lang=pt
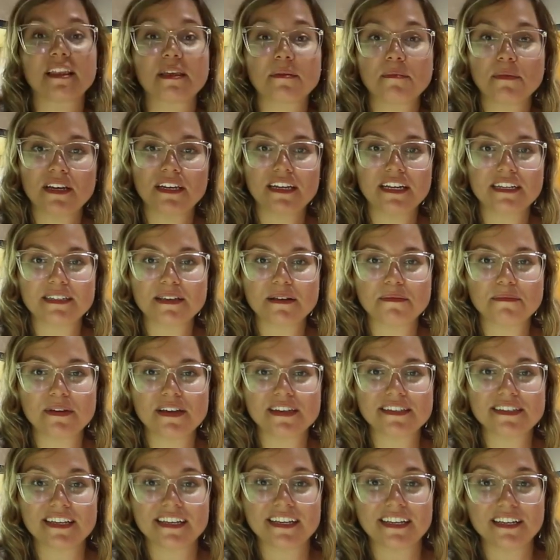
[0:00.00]
Lembra dessa
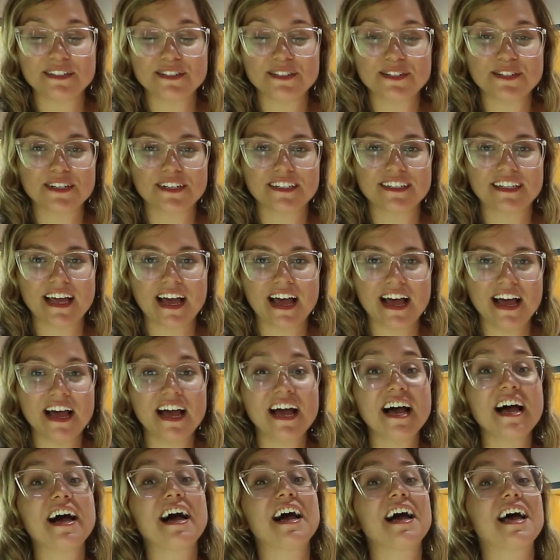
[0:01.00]
mesa aqui de jantar?
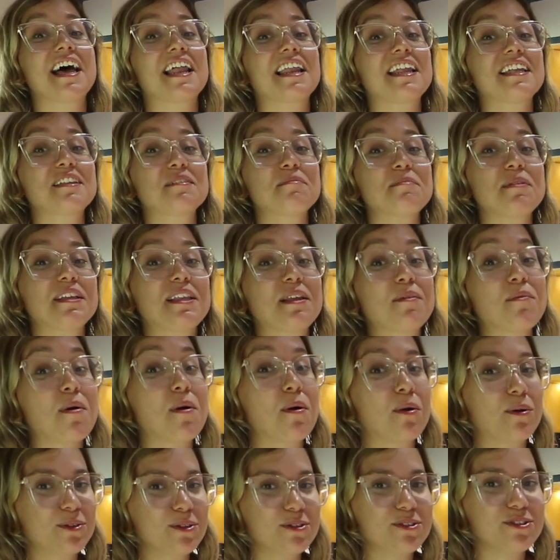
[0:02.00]
Ela também tem
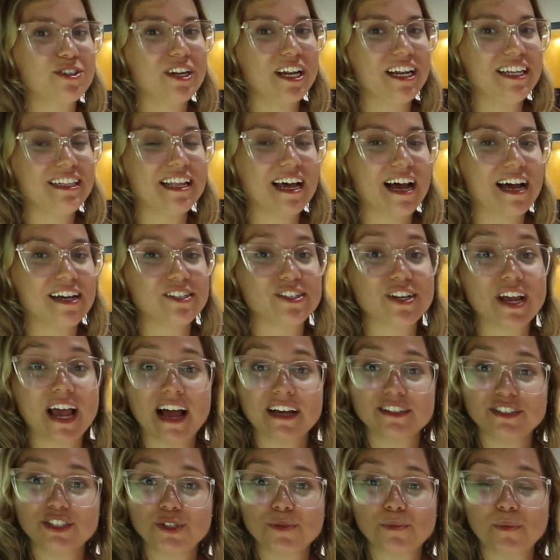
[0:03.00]
uma outra utilidade.
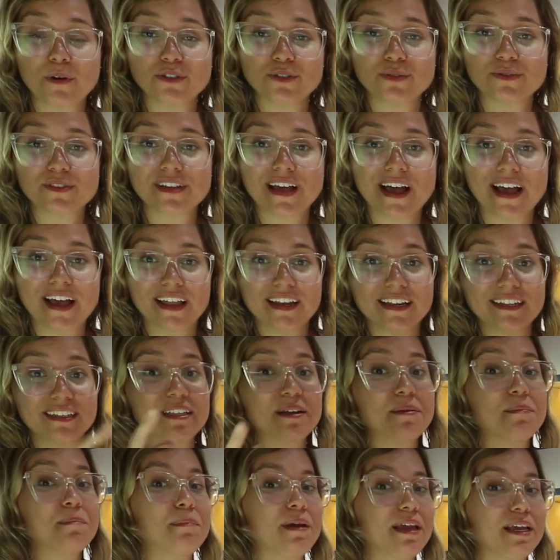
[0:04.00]
A gente pode usar ela
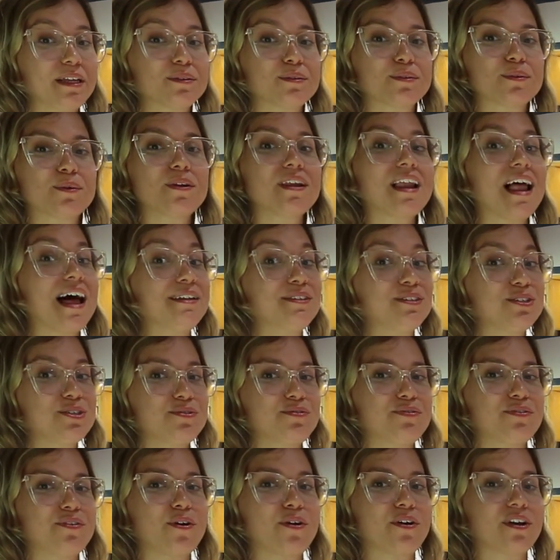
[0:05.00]
também do lado de
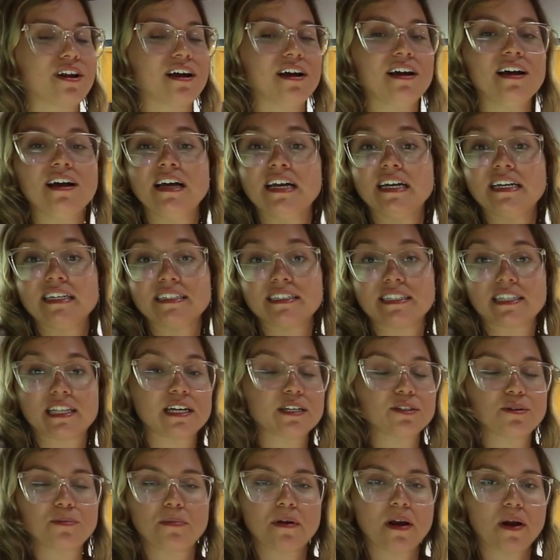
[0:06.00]
fora.
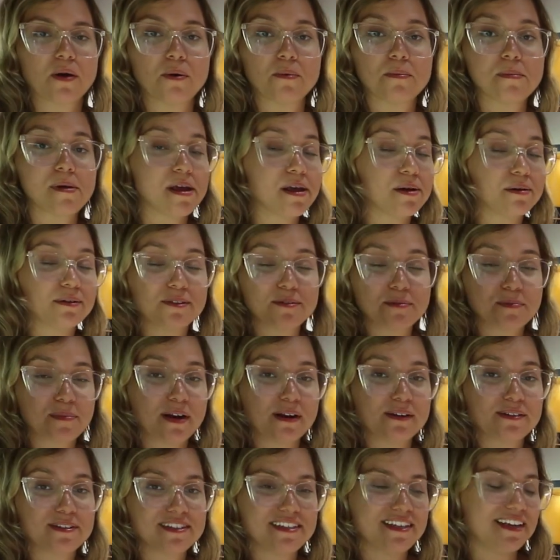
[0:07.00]
Tanto para comer quanto
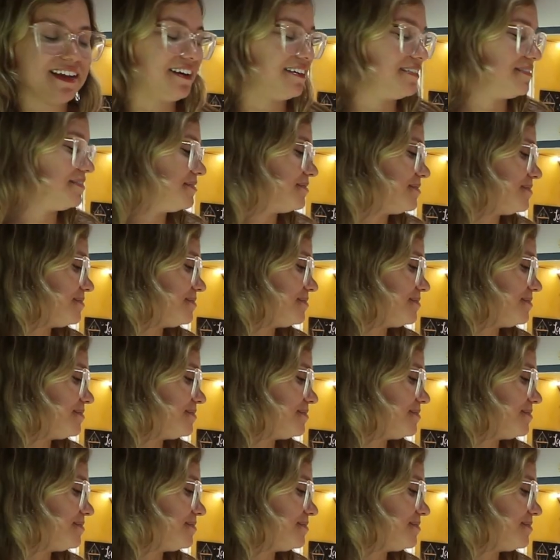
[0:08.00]
para cozinhar.